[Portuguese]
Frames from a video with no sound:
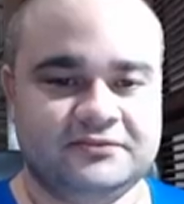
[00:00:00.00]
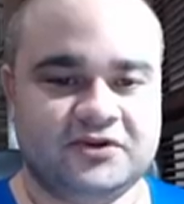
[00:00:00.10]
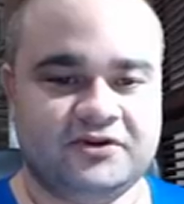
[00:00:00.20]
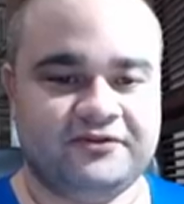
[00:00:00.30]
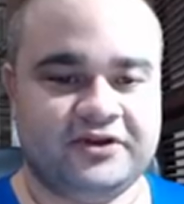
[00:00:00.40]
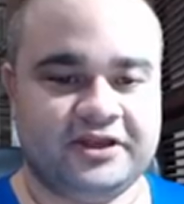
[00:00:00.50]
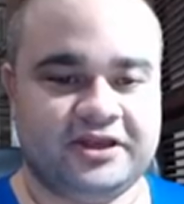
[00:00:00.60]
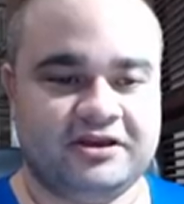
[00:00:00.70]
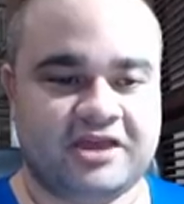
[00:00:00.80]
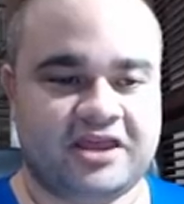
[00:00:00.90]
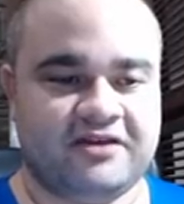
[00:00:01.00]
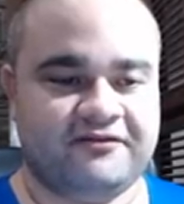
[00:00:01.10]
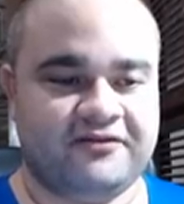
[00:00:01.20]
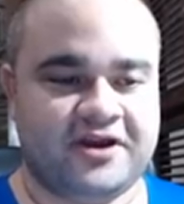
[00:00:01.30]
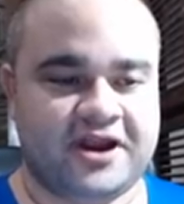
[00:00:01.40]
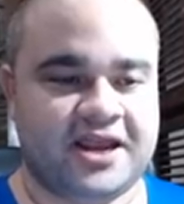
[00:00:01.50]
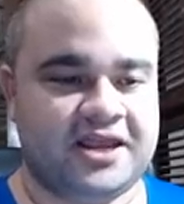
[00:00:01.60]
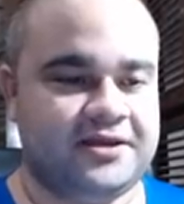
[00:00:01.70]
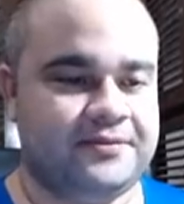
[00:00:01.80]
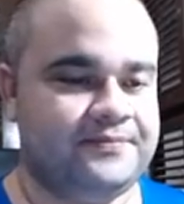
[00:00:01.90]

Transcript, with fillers: Deixa eu ver aqui o que que vem.